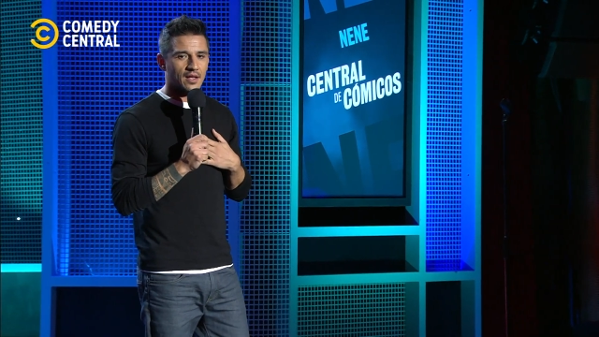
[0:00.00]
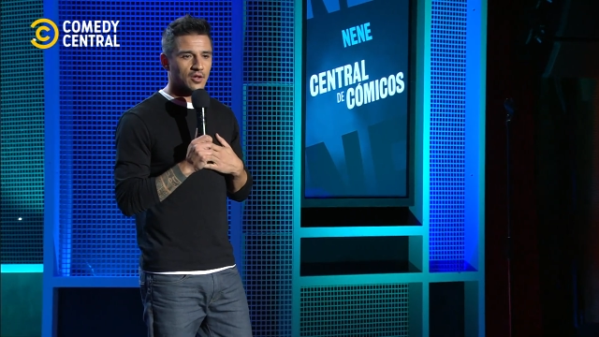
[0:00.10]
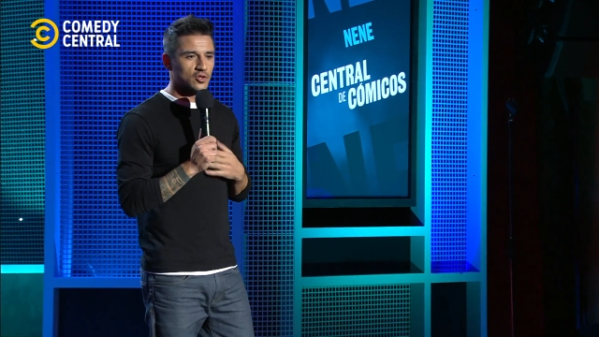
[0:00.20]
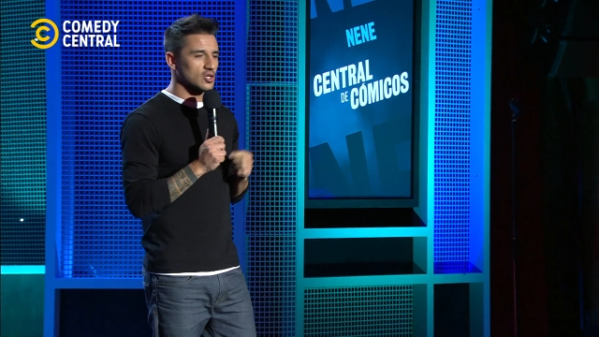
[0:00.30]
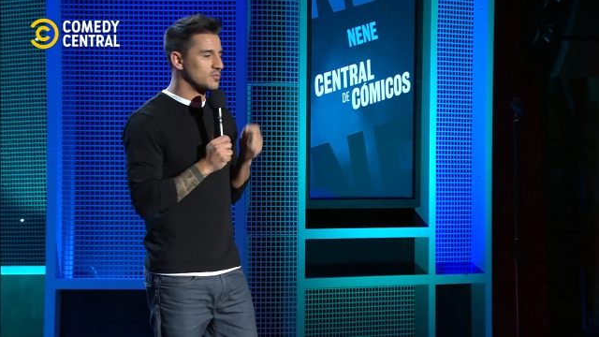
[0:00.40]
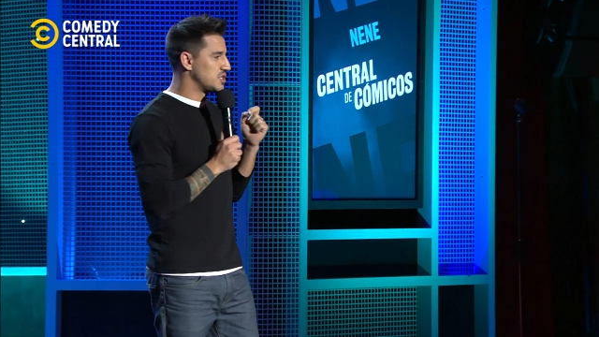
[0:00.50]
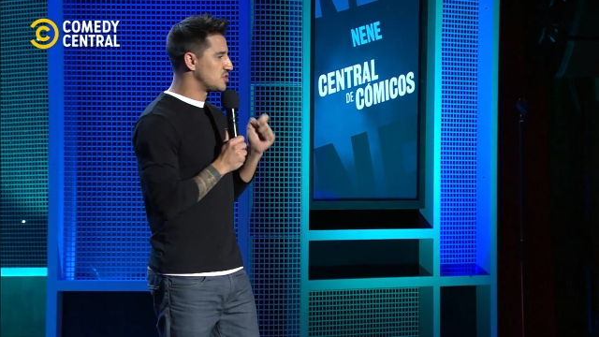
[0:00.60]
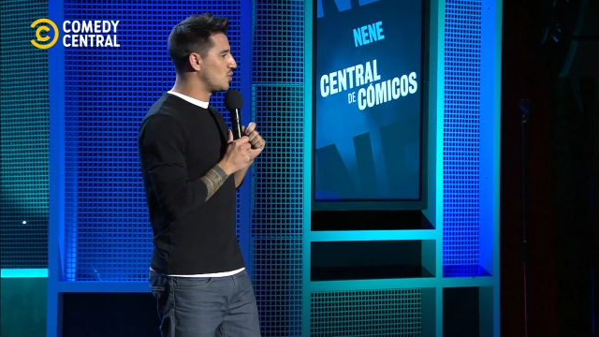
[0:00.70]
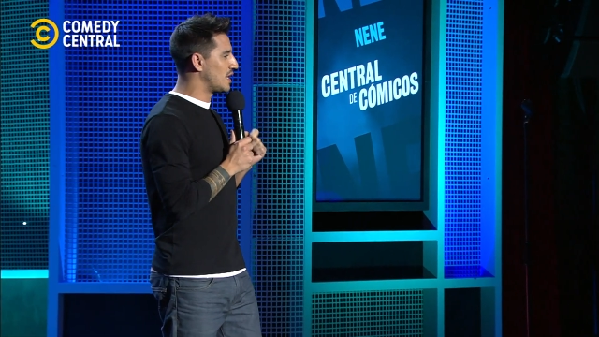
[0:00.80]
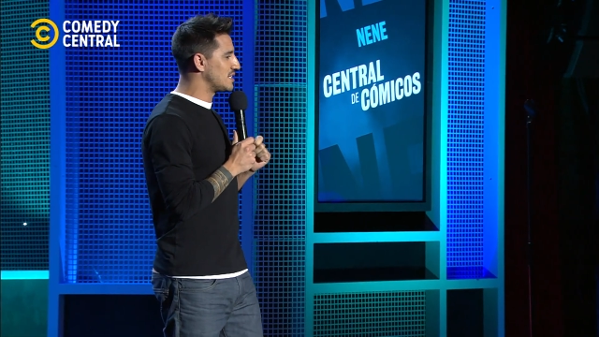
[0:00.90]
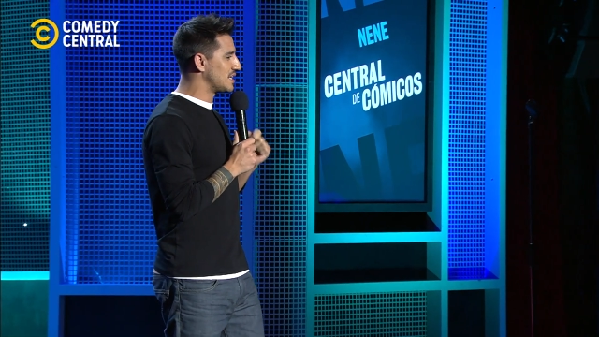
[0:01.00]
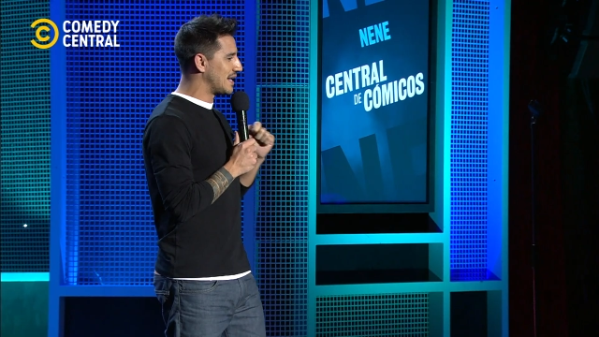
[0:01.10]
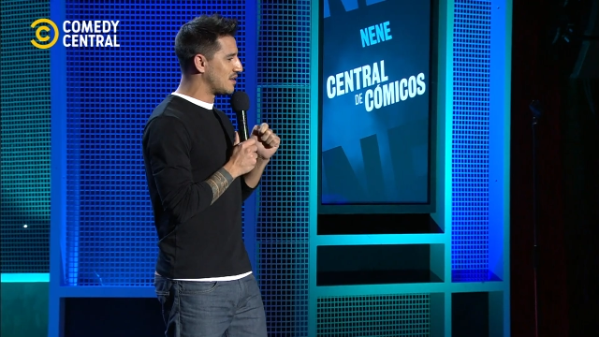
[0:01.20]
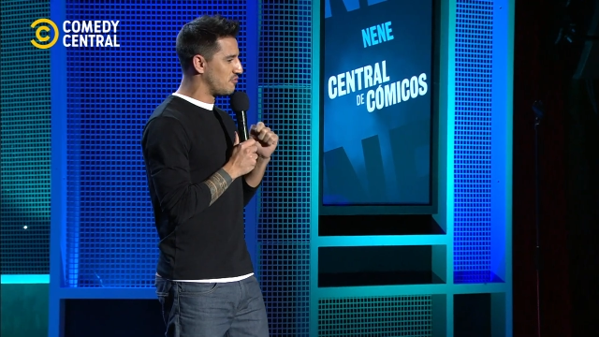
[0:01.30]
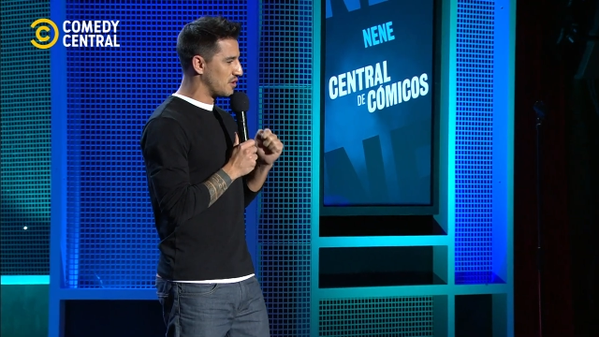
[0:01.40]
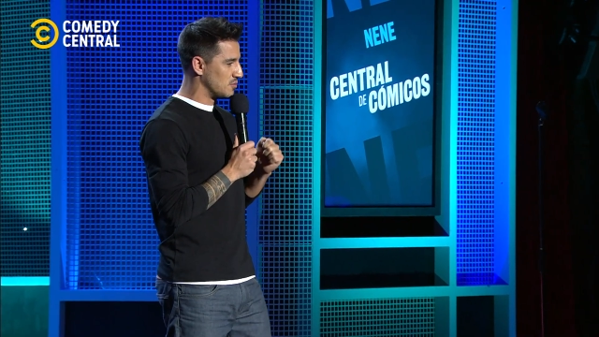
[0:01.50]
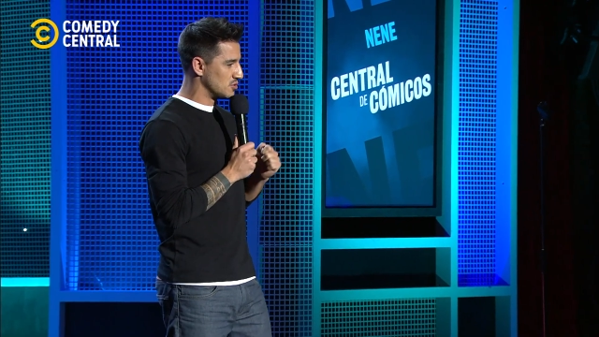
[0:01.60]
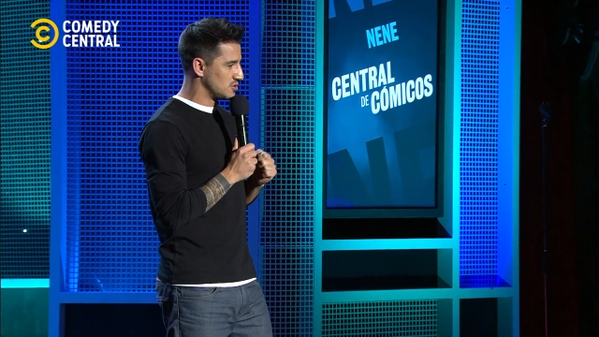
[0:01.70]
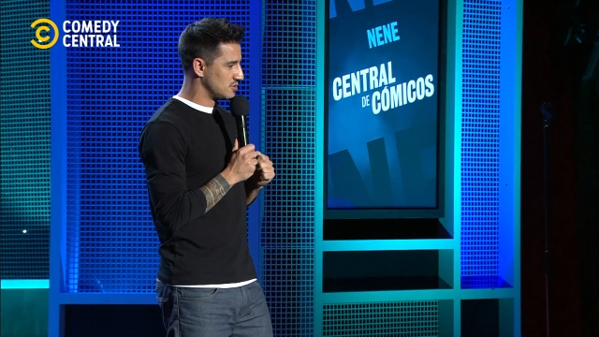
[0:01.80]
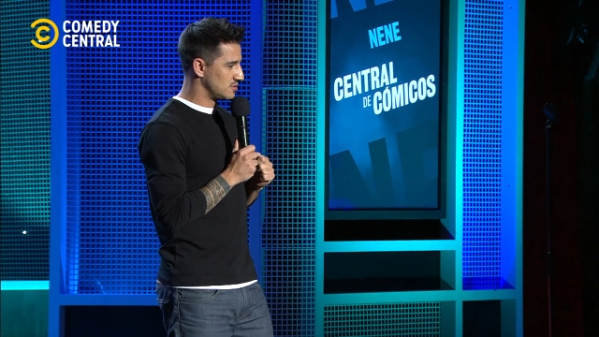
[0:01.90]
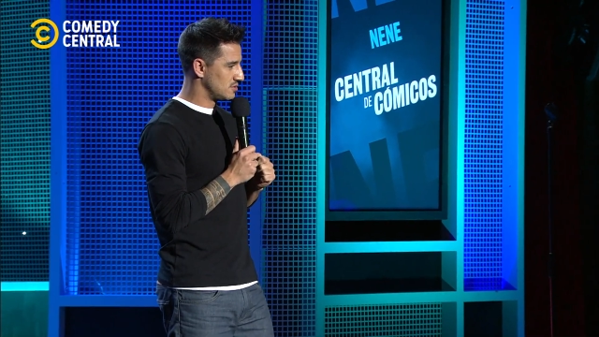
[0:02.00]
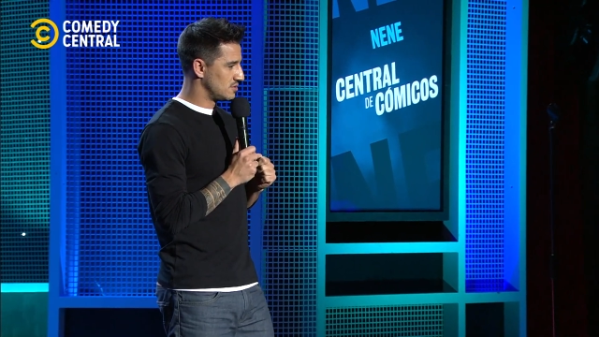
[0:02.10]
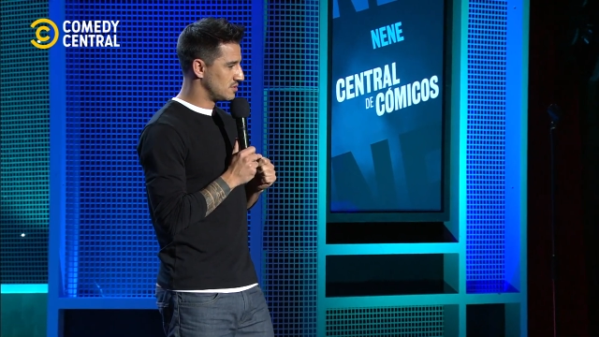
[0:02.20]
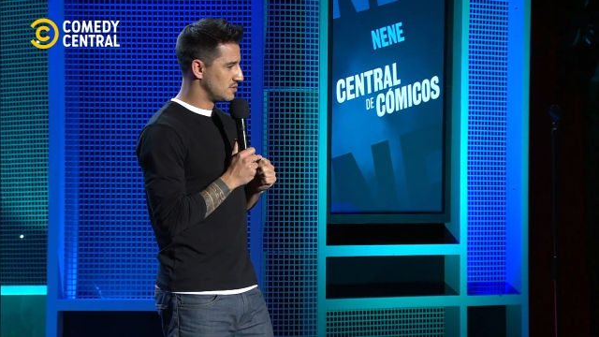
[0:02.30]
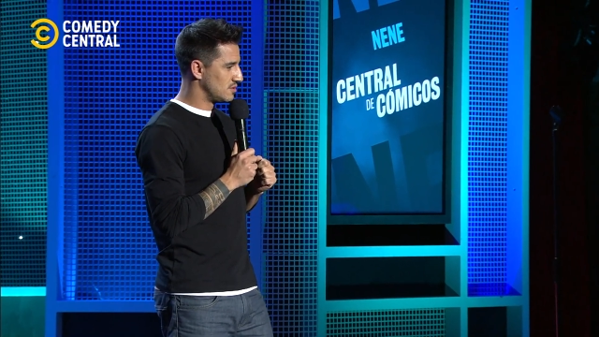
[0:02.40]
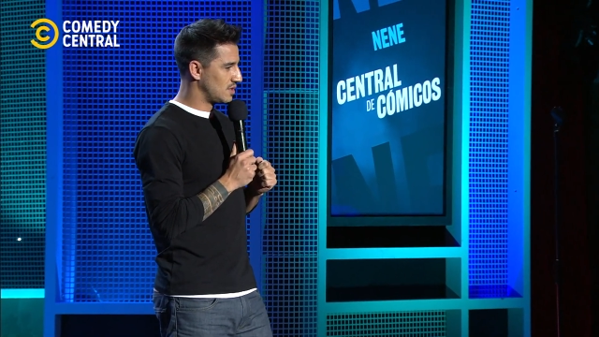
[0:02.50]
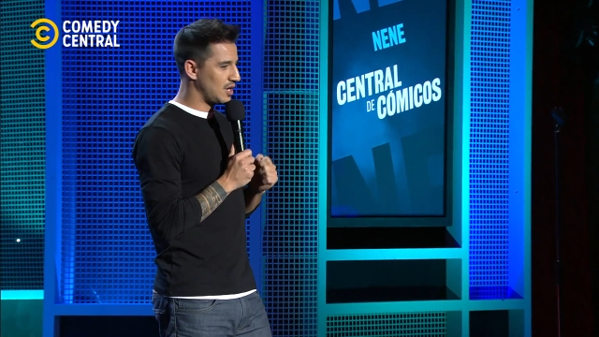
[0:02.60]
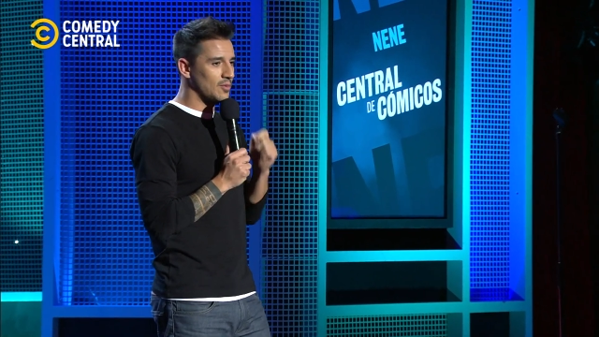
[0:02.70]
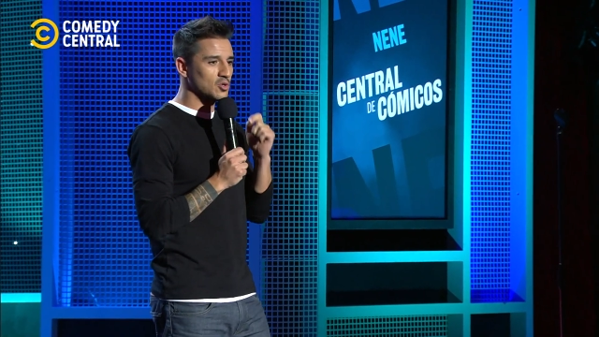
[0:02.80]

eh, los homosexuales eran enfermos, que la